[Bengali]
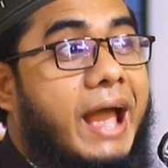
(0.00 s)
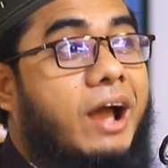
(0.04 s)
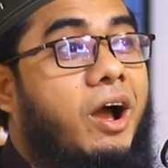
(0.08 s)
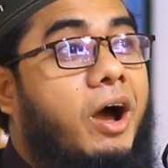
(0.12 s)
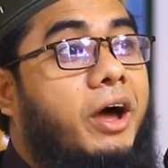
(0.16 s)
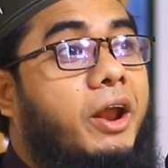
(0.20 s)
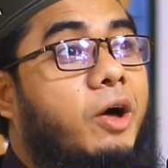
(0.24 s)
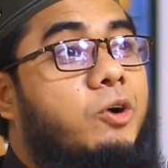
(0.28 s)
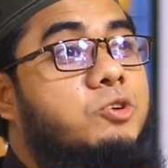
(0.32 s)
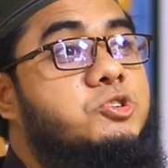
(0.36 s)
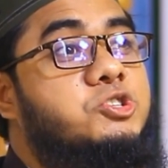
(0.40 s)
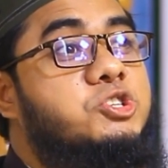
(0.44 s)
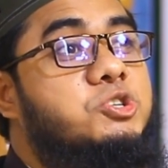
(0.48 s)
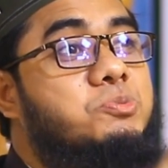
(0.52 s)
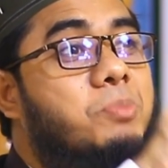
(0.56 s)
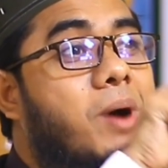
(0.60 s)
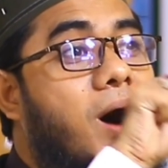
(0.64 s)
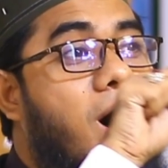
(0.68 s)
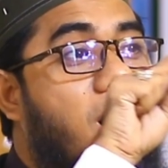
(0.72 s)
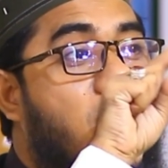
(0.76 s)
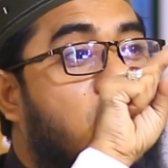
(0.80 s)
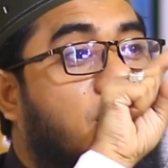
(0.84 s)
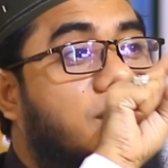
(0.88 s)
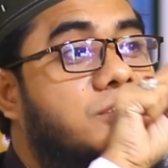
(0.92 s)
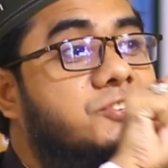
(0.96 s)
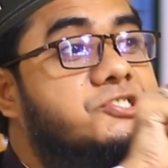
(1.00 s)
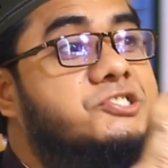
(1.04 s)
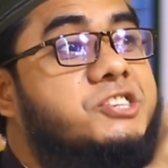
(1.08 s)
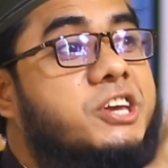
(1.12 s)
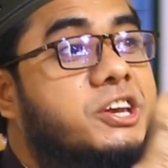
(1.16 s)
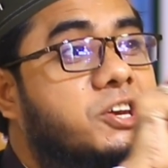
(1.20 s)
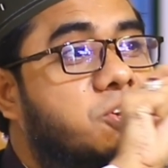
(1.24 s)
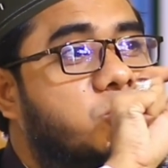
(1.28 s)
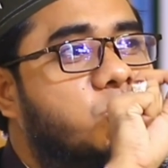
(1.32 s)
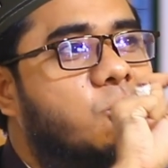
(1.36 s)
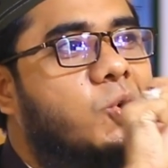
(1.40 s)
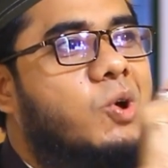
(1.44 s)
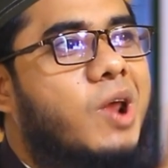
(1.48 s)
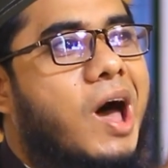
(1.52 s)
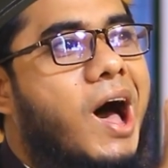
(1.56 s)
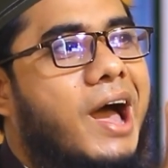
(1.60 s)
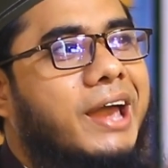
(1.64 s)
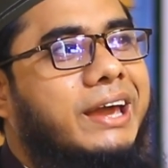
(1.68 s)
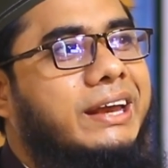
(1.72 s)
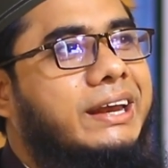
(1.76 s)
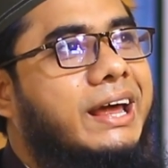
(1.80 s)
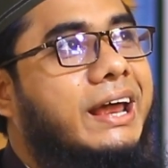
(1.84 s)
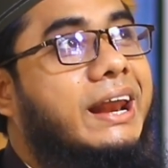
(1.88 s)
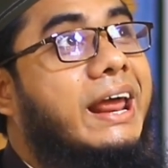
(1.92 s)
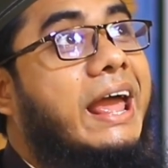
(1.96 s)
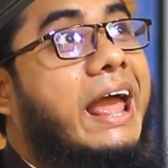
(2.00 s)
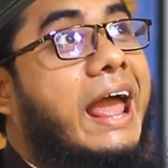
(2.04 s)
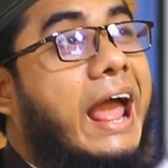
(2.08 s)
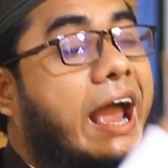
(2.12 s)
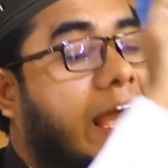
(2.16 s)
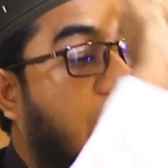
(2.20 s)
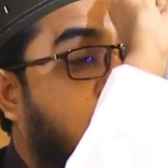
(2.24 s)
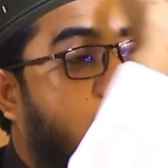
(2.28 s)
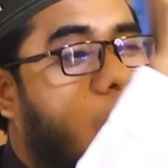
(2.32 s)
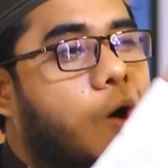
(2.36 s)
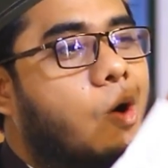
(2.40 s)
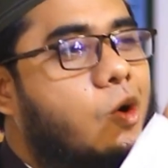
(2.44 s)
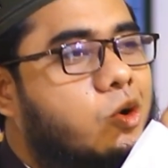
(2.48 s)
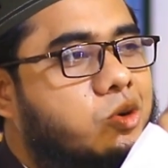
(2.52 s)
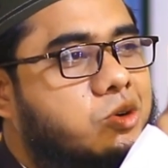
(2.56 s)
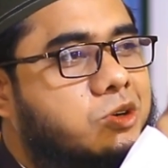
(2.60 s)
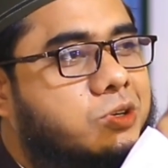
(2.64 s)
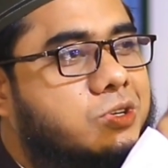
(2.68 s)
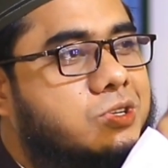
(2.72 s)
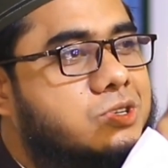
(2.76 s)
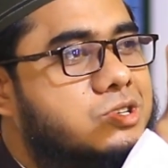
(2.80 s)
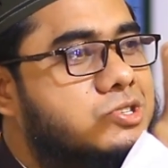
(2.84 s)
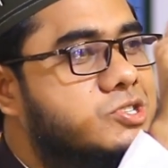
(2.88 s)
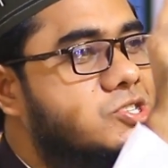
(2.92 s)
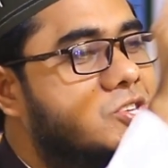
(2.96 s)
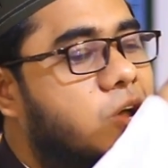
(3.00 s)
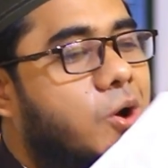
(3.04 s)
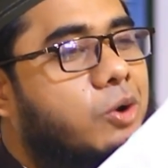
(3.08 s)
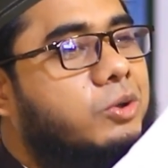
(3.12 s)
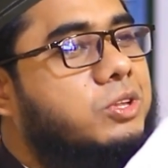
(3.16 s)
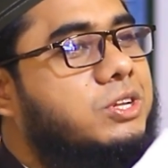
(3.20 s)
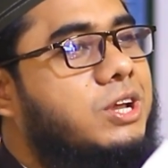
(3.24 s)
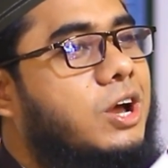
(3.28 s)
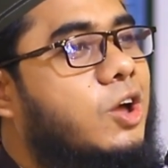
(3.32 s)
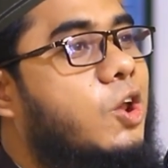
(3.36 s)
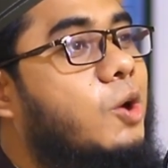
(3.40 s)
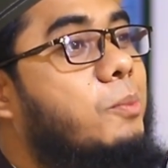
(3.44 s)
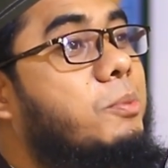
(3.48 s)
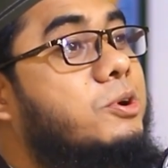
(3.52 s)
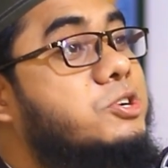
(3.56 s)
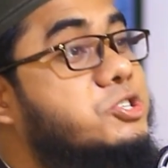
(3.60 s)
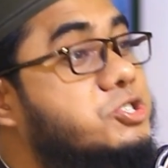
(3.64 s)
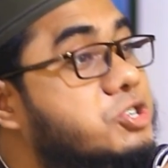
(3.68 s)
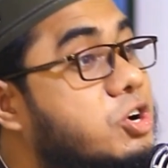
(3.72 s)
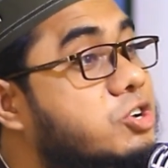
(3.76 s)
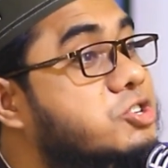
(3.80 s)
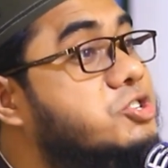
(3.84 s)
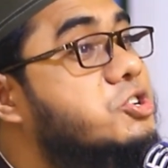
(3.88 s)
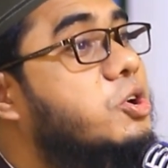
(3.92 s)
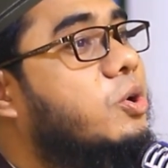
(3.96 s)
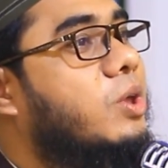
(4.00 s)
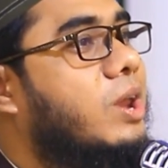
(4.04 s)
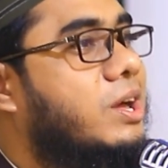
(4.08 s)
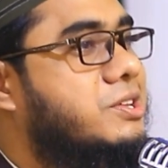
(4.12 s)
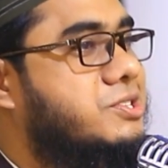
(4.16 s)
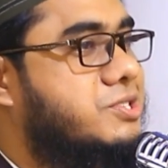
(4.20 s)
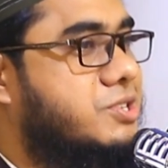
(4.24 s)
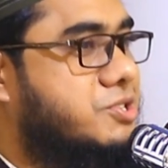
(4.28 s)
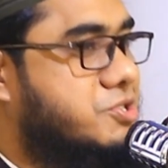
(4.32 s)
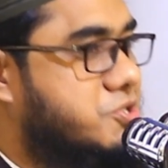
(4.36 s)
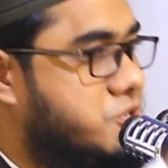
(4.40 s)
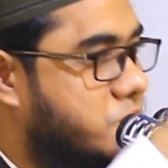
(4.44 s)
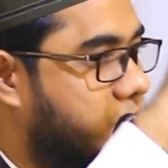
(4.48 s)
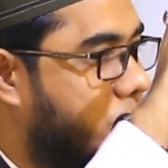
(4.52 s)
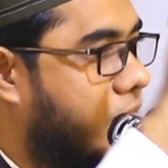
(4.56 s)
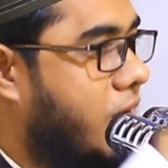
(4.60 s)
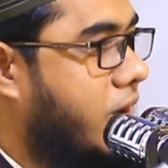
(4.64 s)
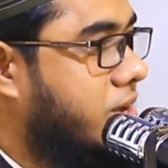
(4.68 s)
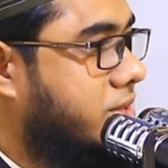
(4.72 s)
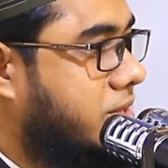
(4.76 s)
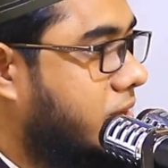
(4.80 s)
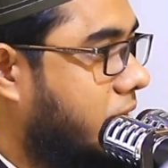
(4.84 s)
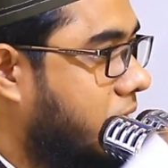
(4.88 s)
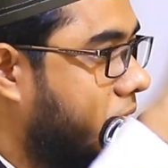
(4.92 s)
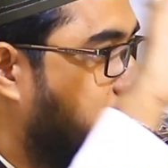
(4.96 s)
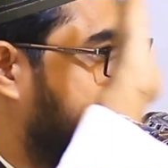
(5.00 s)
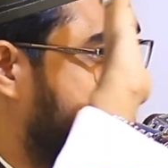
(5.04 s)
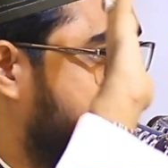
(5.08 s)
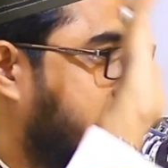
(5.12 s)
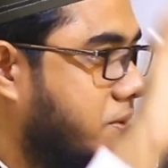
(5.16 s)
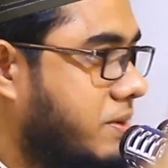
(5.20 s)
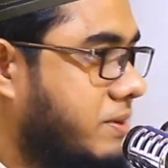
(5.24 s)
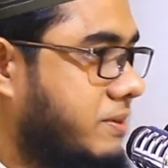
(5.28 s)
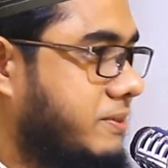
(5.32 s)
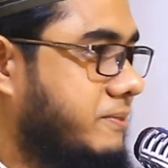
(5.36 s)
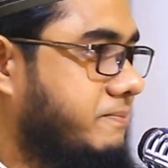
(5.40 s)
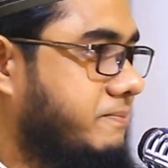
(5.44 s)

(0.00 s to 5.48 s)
এখন উসমান রাইনের অ্যাকাউন্ট সৌদি আরবে সচল আছে সোহাদাল্লাহ